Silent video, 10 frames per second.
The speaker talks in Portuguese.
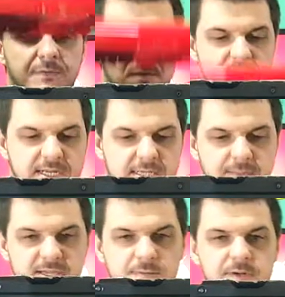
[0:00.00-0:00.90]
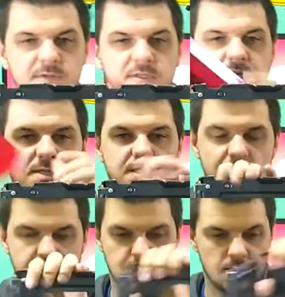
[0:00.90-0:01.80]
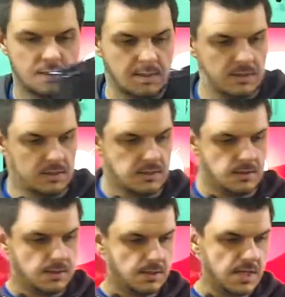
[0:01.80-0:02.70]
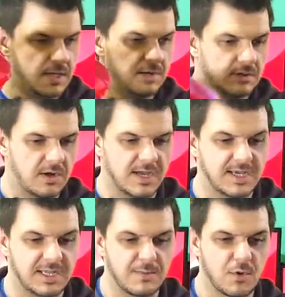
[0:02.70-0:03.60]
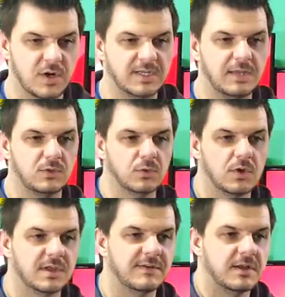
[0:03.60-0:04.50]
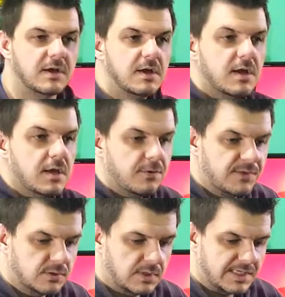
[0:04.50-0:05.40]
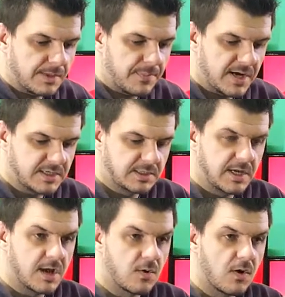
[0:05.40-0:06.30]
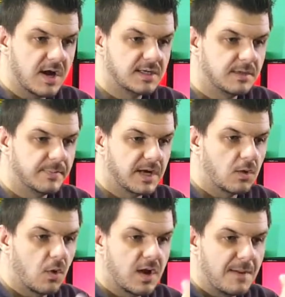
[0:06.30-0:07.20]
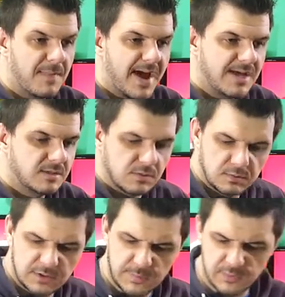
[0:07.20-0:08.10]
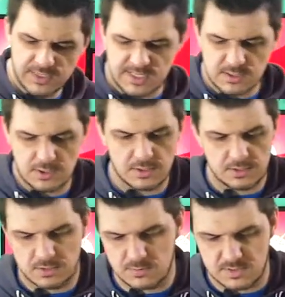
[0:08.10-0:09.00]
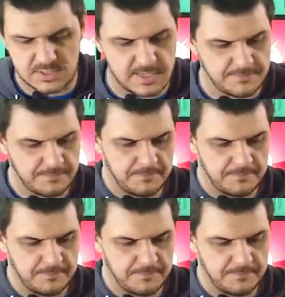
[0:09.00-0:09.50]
Vou mostrar essa base para vocês. E aqui, ó, aqui também eu cortei tudo, tá vendo? Eu fiz toda essa parte de recorte para colocar mais um tipo desse, ó. Deixa eu mostrar.